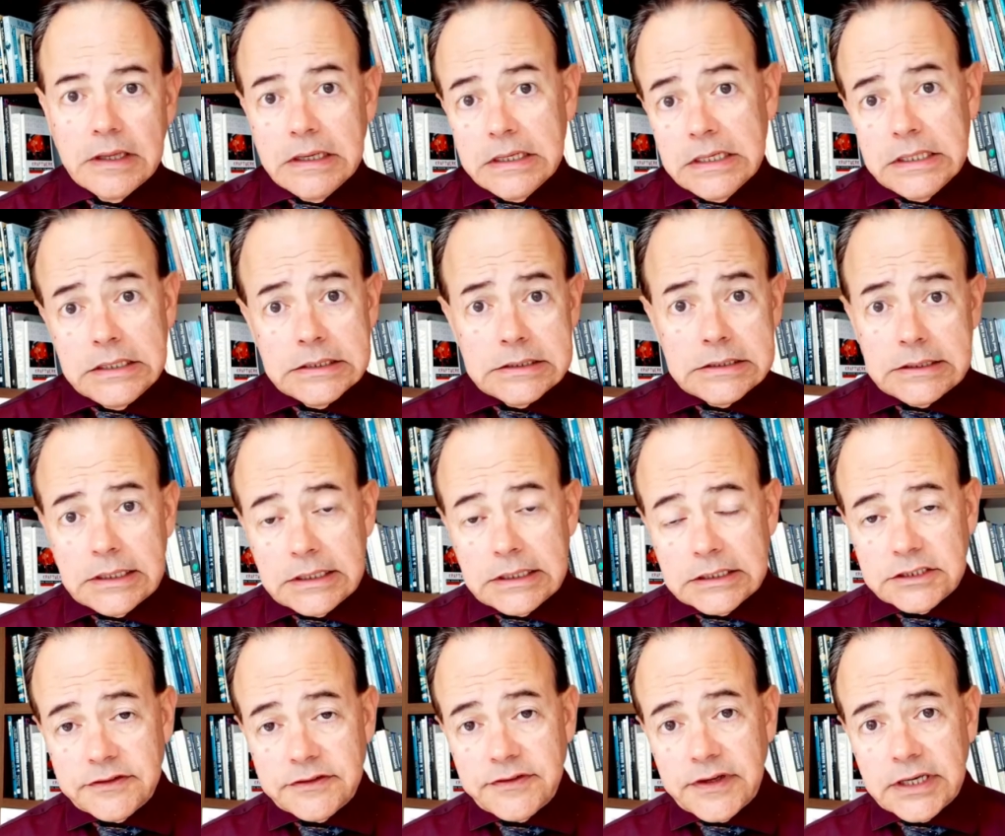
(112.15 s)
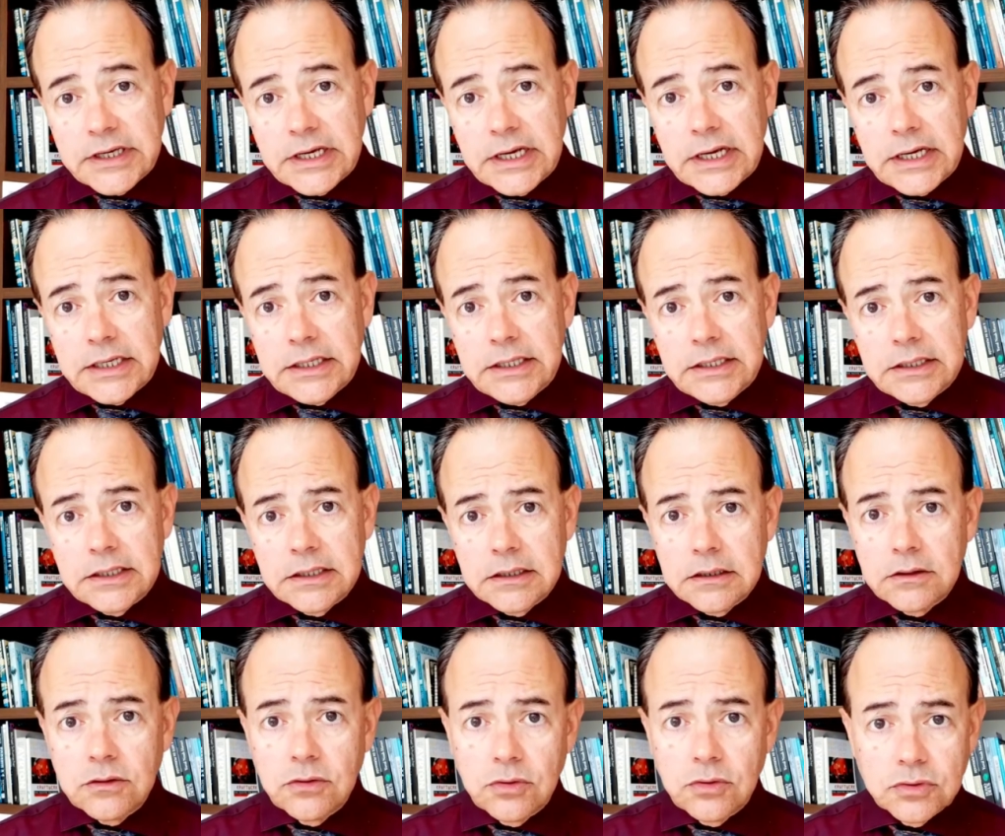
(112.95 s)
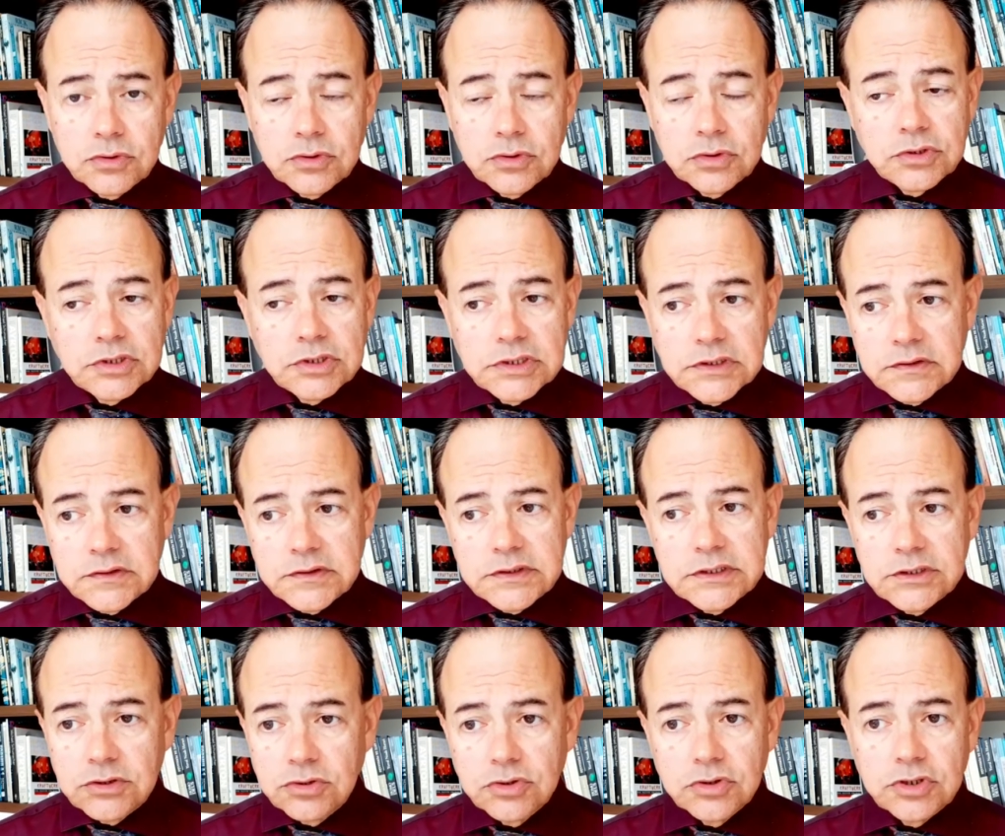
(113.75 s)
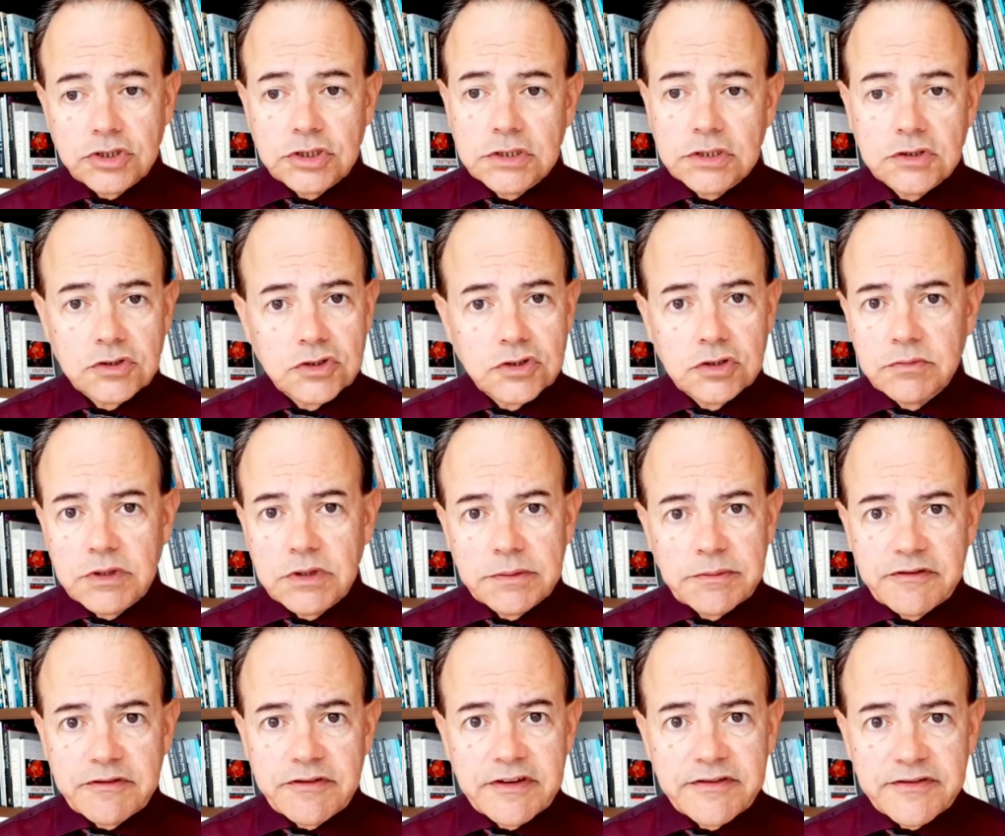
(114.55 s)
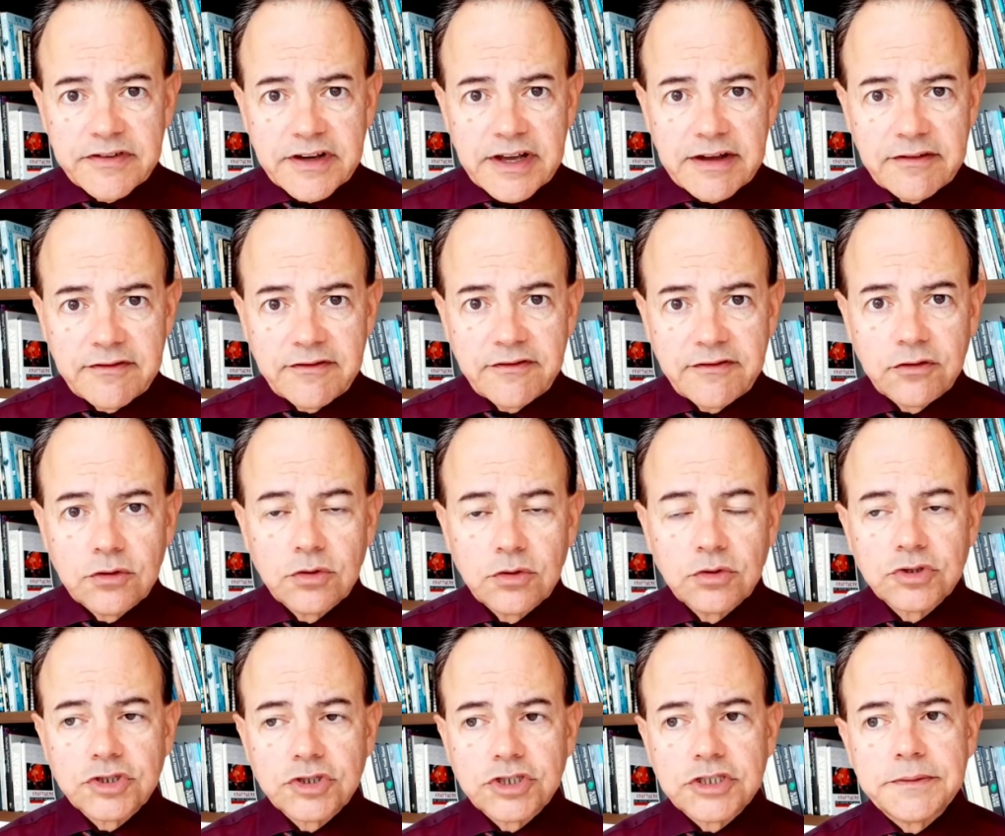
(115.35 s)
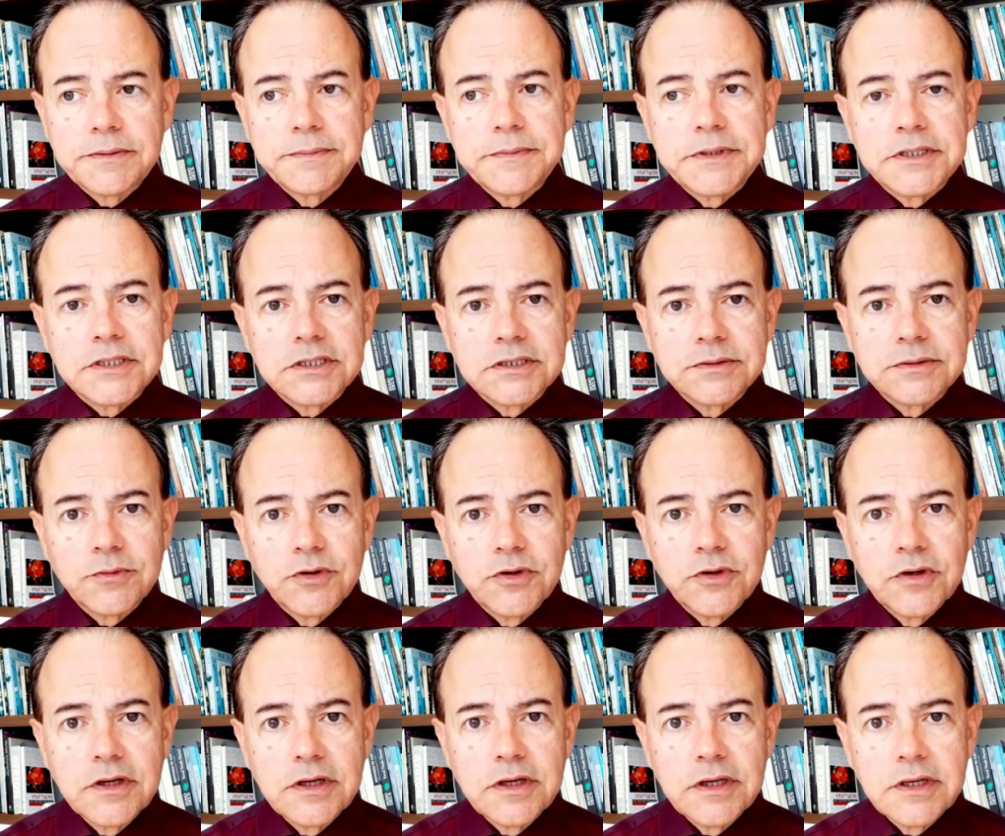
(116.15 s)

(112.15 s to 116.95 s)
E se ela tiver que cair, com sutiã ou sem sutiã, sua mama vai ficar frouxa mesmo.